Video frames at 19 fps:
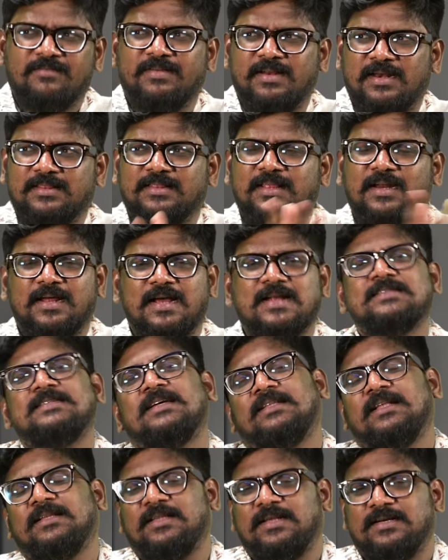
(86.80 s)
వీళ్ళిద్దరు కలిసి
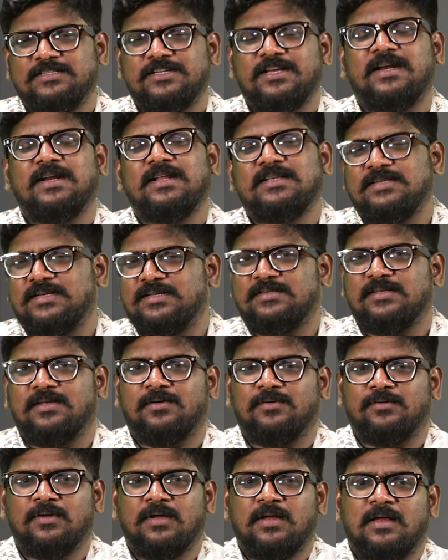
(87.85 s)
అయితే దీని జర్నీ
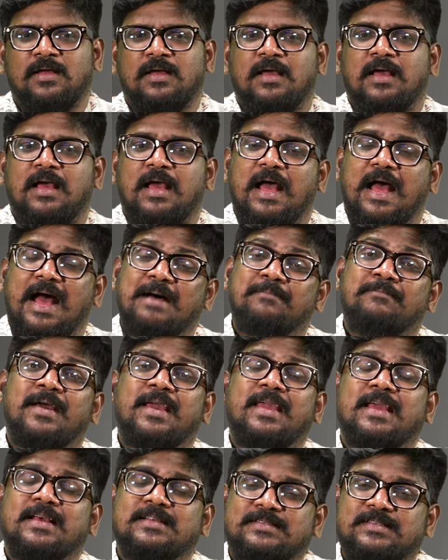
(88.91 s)
చేశారు ఆ
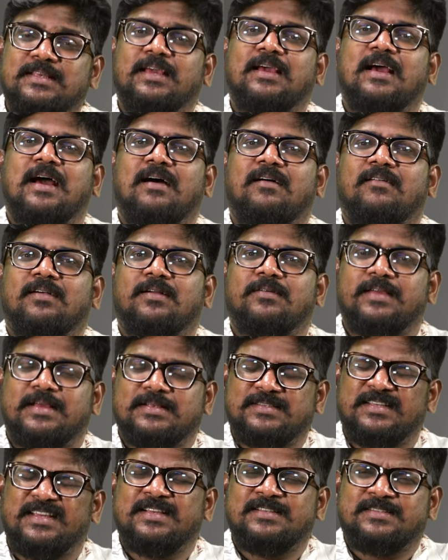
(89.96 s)
అమ్మాయి ఎస్సీ కావడం
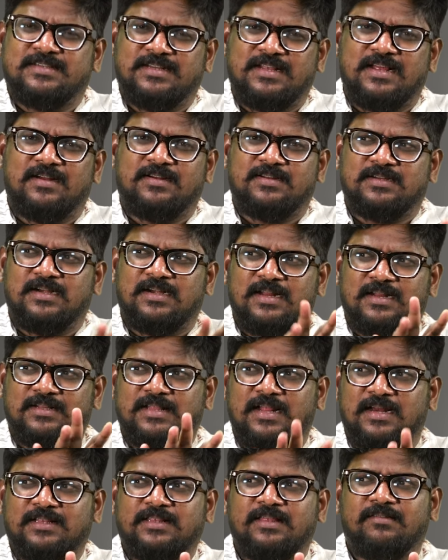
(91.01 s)
ఎస్సీ ఎస్టీ అంటారు అంటే
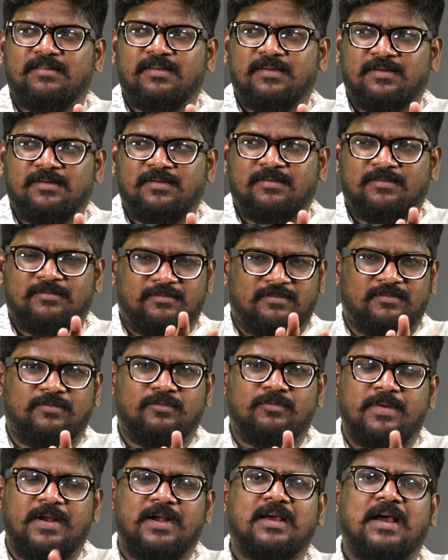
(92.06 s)
దళిత
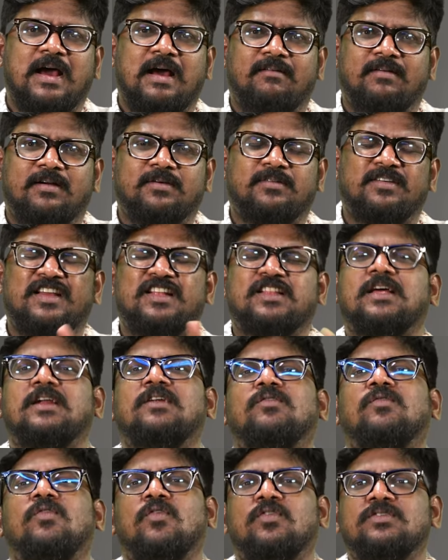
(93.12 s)
ఉమెన్ కావడం
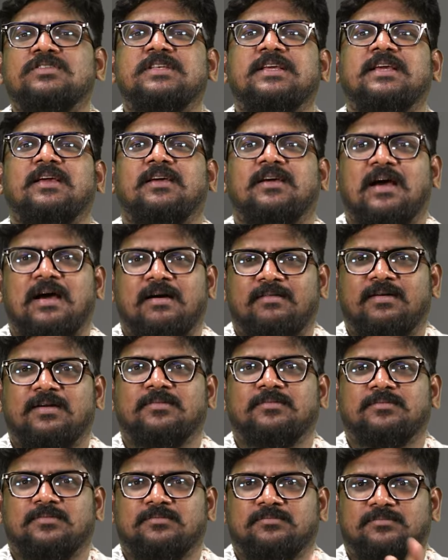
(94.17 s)
ఇతను ఓసీ
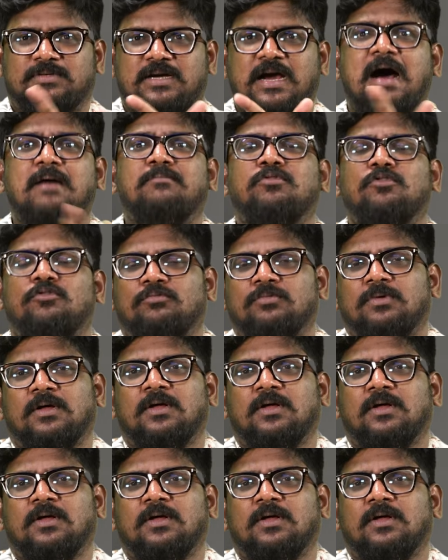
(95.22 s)
కావడం కాపులు